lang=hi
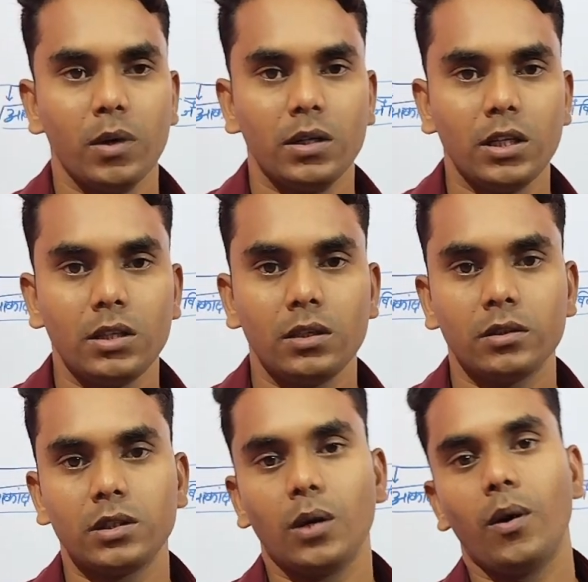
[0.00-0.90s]
पंडित
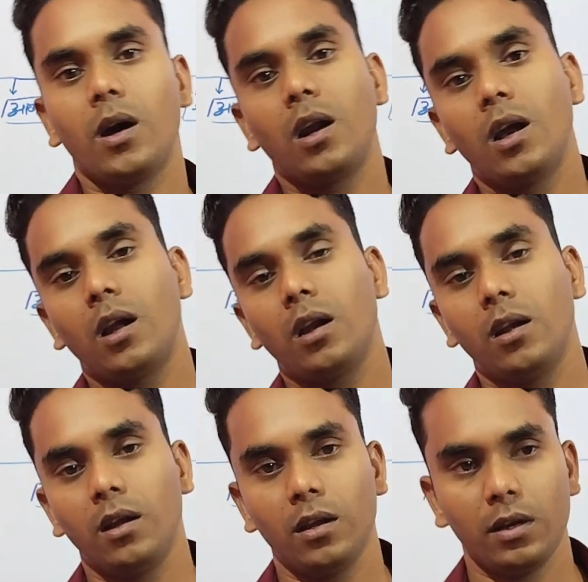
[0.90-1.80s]
जवाहरलाल
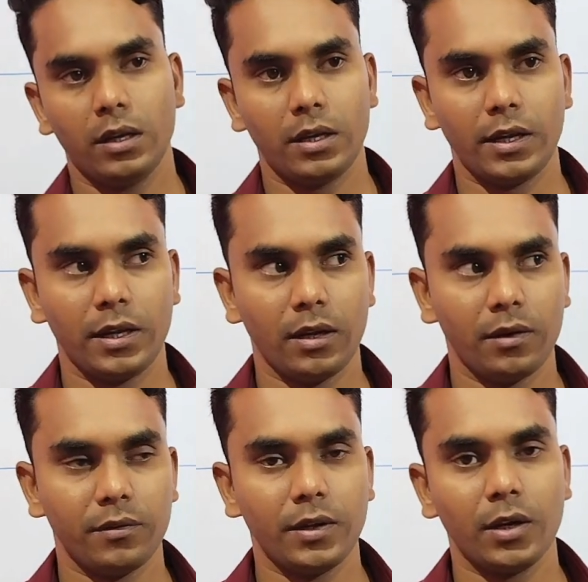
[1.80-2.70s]

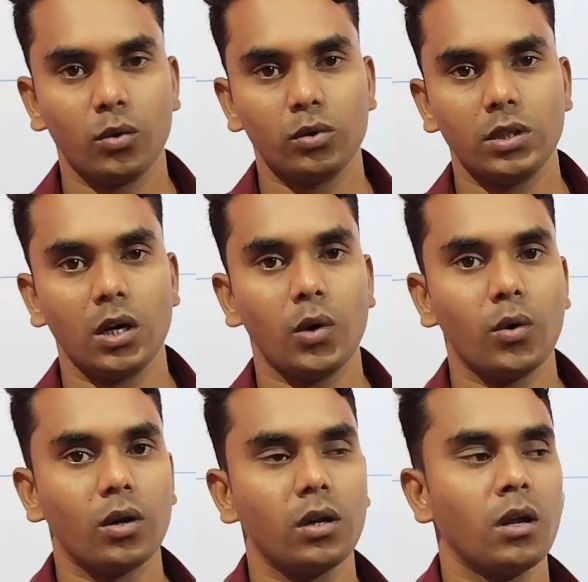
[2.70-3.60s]
नेहरू जी
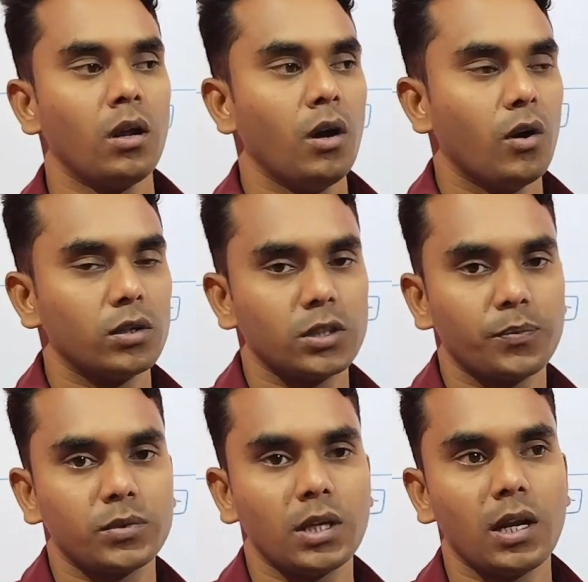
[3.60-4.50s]
और और
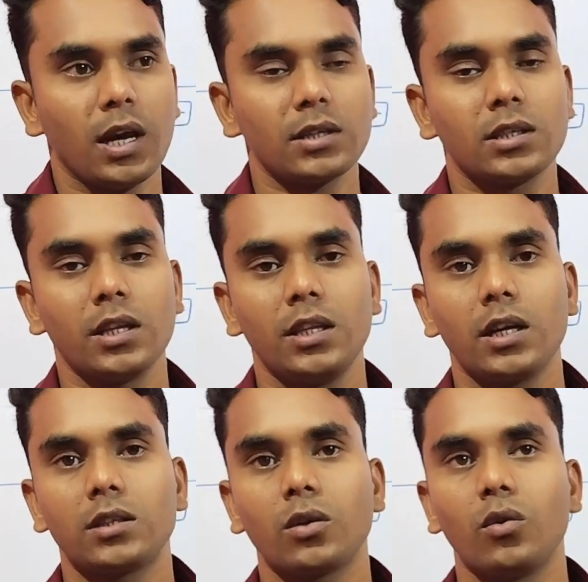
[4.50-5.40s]
सबसे लास्ट
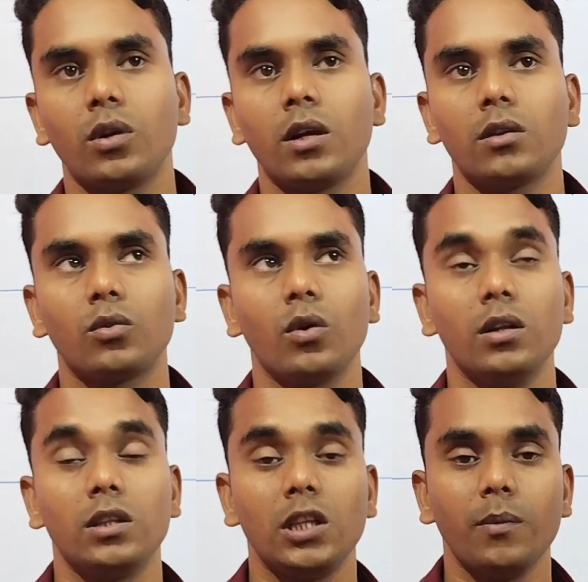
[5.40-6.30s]
अध्यक्ष कौन है तो
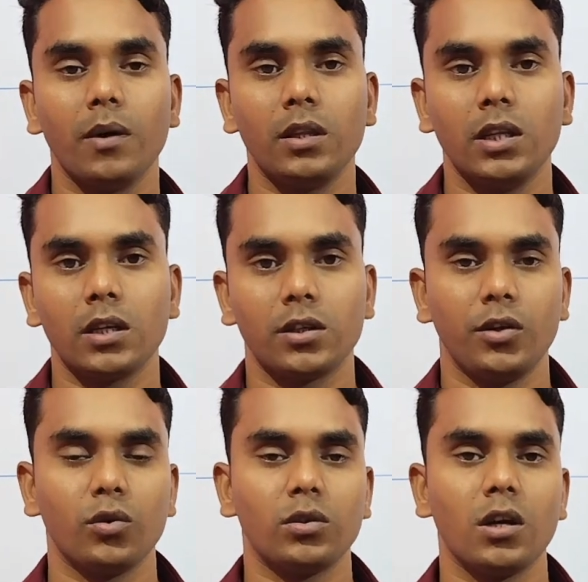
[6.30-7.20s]
अंतिम अध्यक्ष
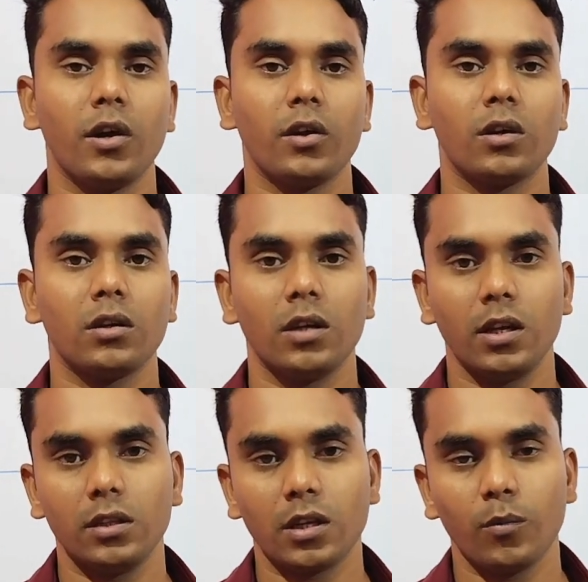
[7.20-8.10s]
योजना आयोग का
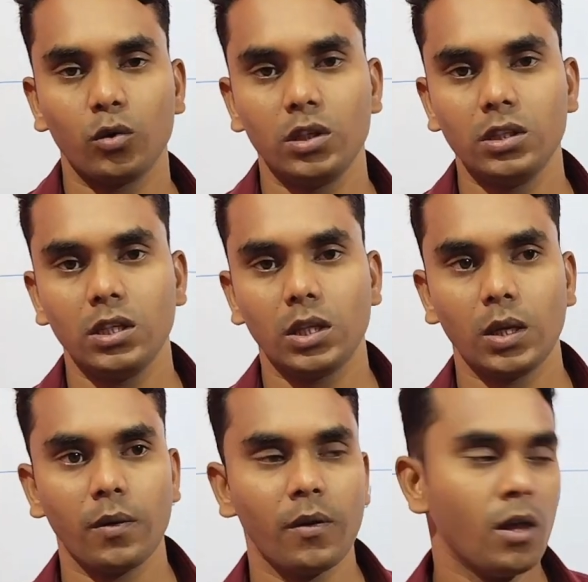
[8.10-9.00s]
नरेंद्र मोदी जी
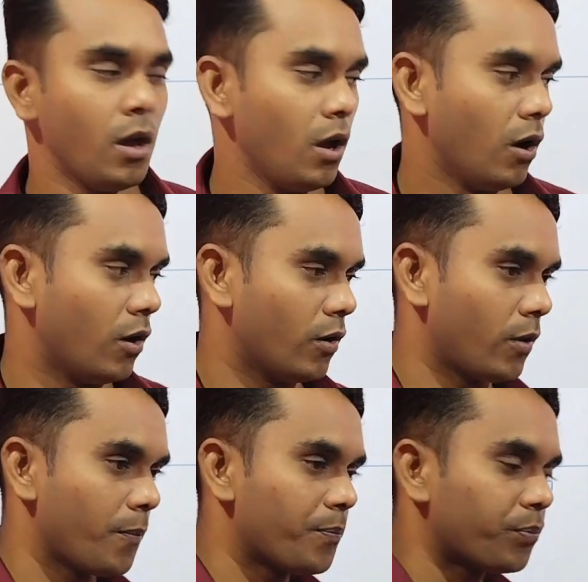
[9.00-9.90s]
थे
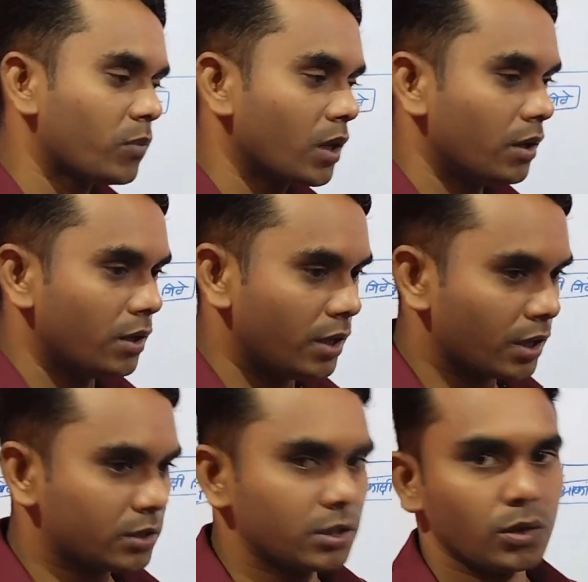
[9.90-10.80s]
और
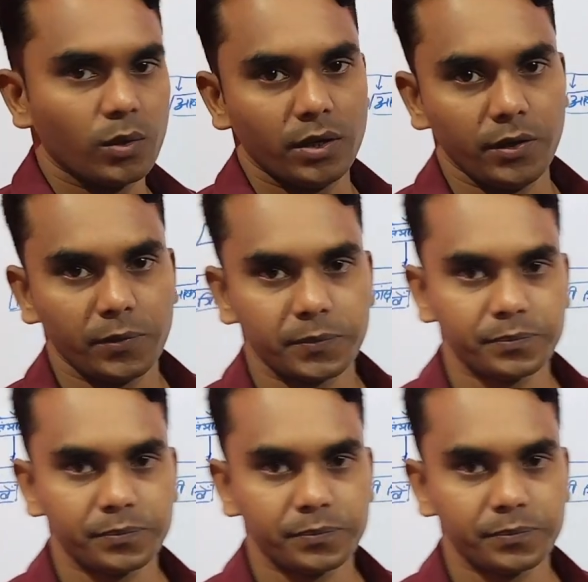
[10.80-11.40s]
एक जनवरी